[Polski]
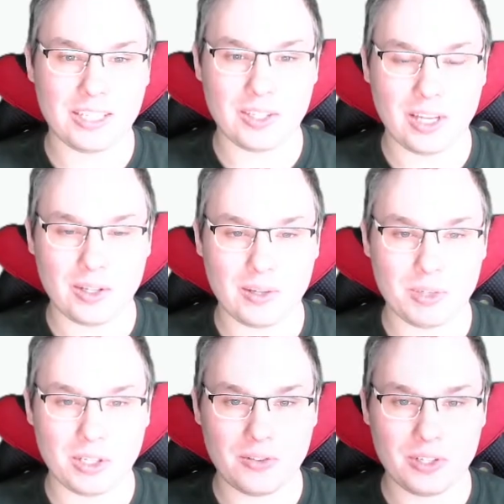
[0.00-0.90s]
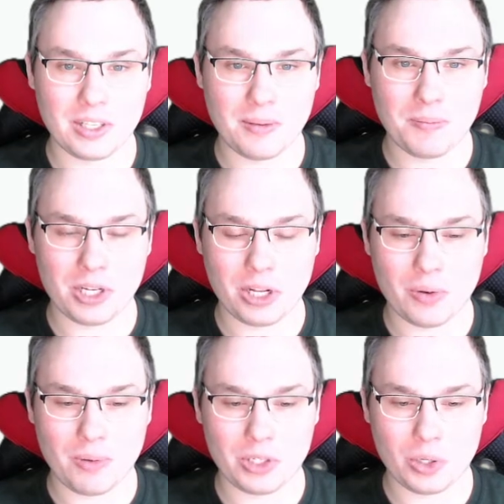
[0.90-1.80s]
co ja o tym przede wszystkim myślę,
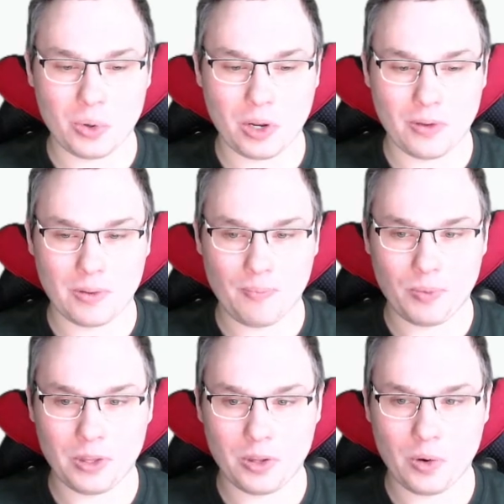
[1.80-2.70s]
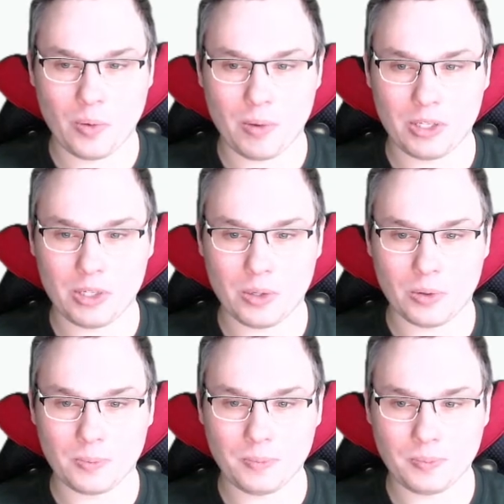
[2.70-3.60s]
to macie tutaj w tym
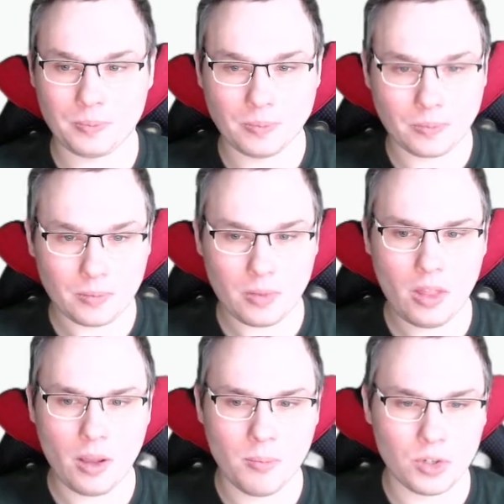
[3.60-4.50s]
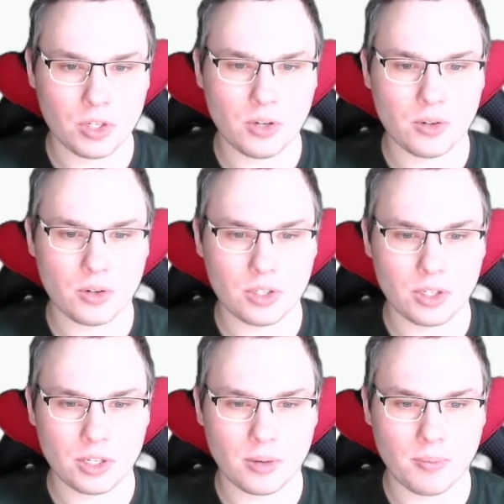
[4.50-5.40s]
dokumenciku. Może go
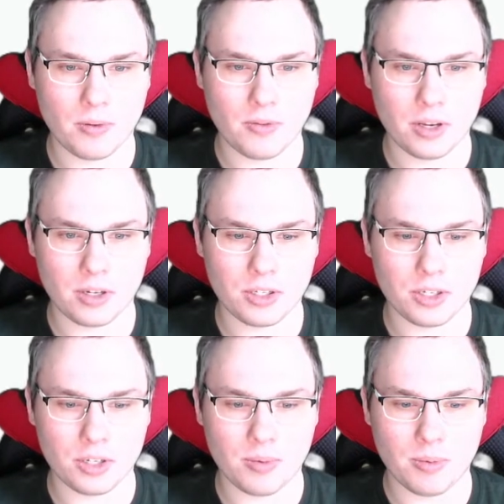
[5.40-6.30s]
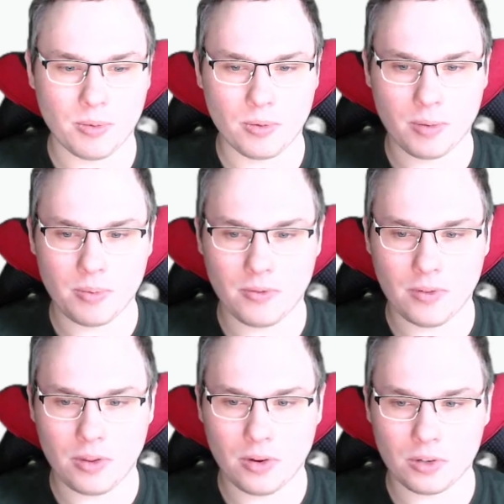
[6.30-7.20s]
troszeczkę powiększę, żeby był lepiej
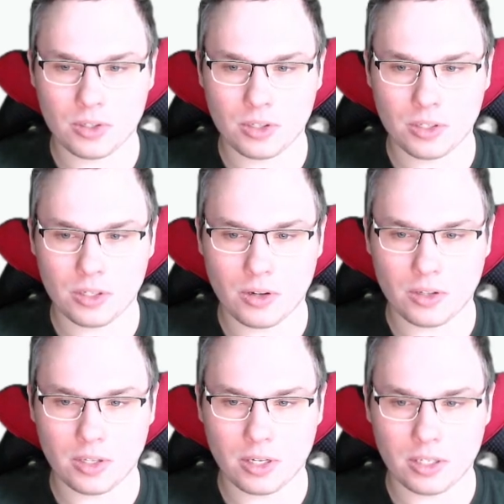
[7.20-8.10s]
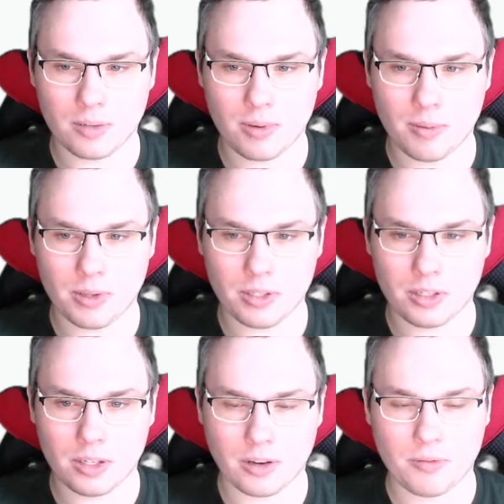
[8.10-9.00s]
widoczny. O, teraz chyba
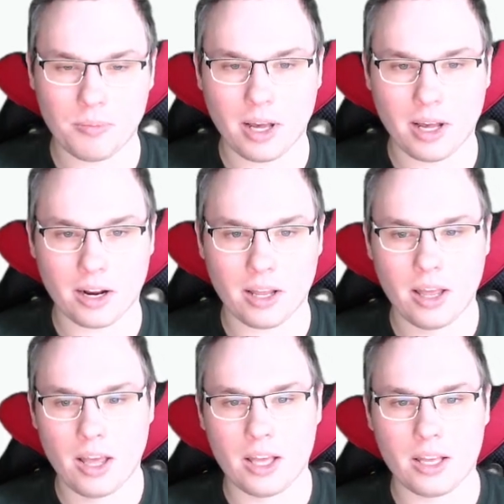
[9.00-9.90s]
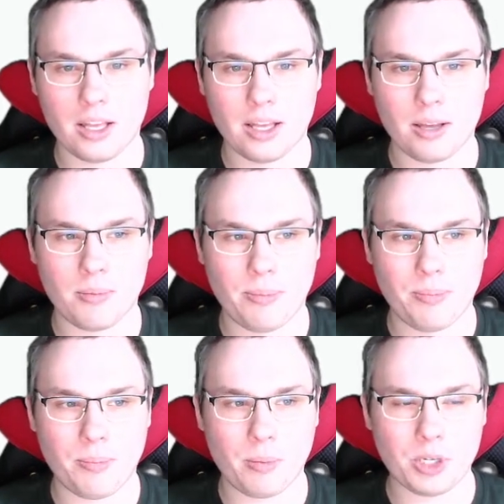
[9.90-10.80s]
będzie tak w miarę. E,
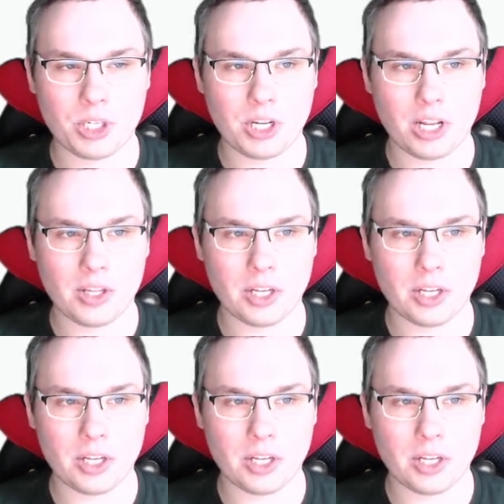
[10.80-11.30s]
po przeczytaniu